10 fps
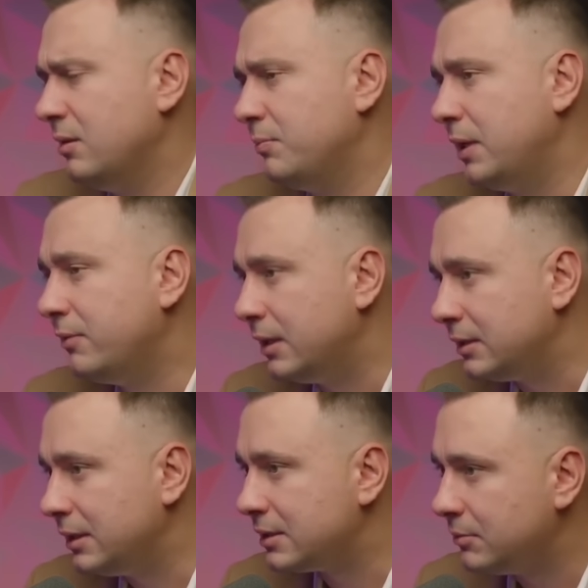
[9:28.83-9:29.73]
это
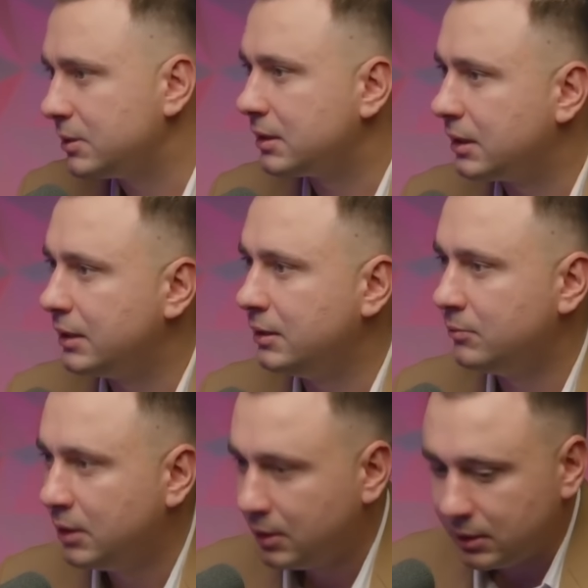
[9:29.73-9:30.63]
плевать. Если мы
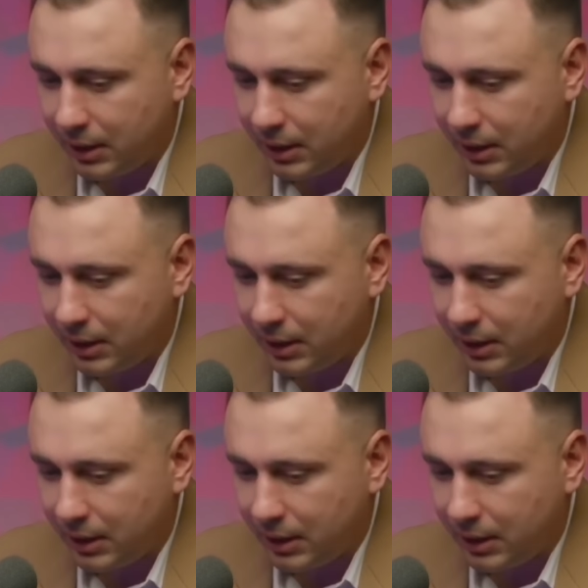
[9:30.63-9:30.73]
сохраним